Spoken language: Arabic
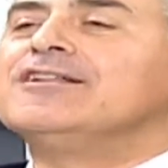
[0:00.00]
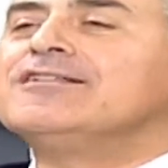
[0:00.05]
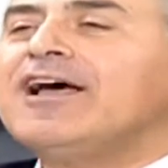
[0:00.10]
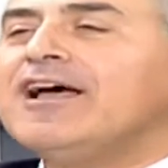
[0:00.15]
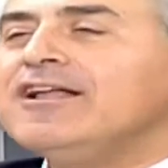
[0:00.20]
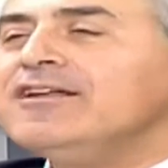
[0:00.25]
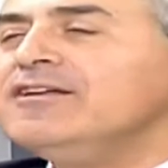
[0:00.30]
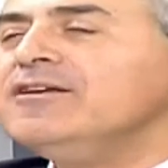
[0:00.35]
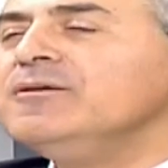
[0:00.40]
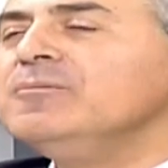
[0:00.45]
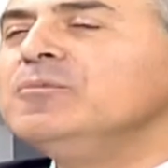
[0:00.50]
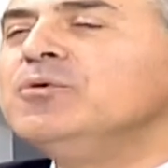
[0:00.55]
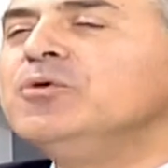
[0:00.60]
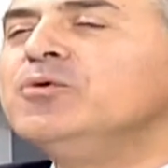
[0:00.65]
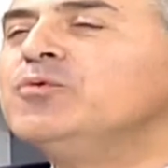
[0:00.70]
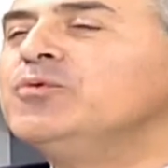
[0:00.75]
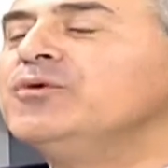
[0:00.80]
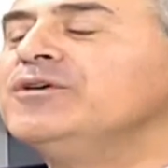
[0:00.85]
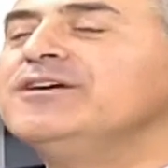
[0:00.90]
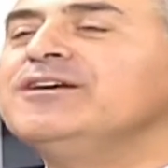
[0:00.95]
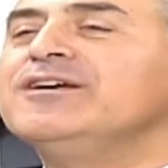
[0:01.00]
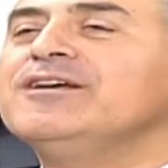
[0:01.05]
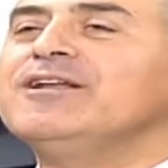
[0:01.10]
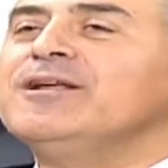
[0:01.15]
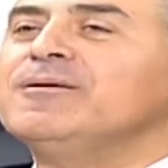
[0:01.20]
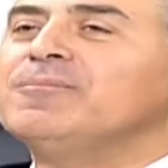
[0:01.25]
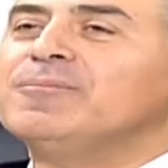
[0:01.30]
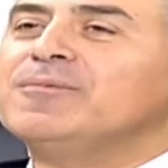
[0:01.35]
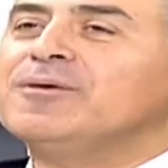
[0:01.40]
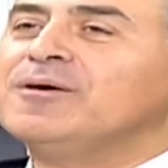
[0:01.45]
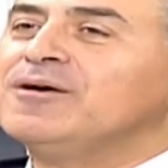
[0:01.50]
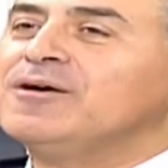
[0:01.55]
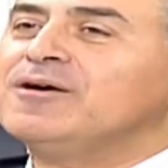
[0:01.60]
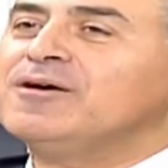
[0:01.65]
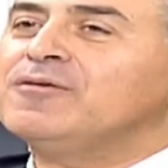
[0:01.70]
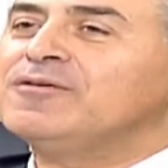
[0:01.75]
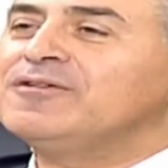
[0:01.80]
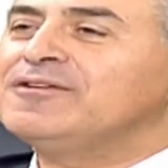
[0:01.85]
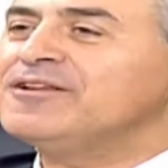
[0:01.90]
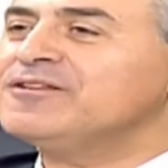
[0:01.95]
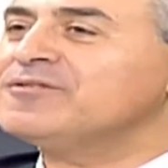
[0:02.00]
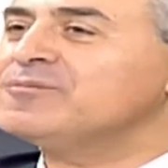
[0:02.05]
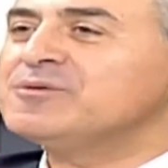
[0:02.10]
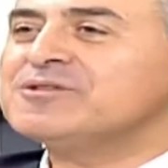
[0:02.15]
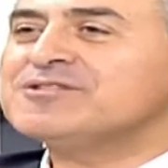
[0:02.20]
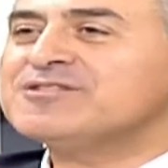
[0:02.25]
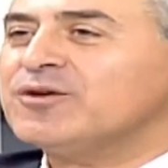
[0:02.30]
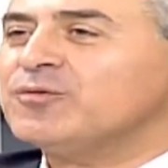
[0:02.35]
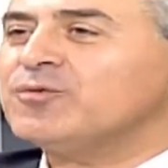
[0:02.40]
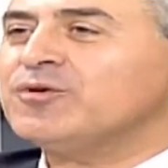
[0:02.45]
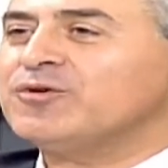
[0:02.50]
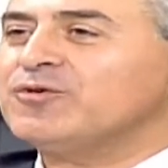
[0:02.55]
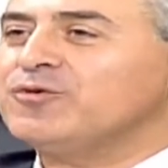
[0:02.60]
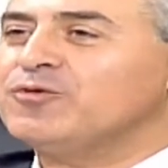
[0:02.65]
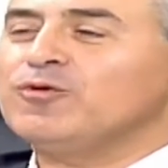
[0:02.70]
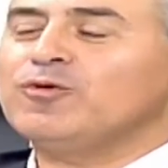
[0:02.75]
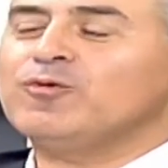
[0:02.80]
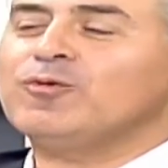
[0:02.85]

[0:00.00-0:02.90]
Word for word: التعليم هو لما الناس بيتصوروا انه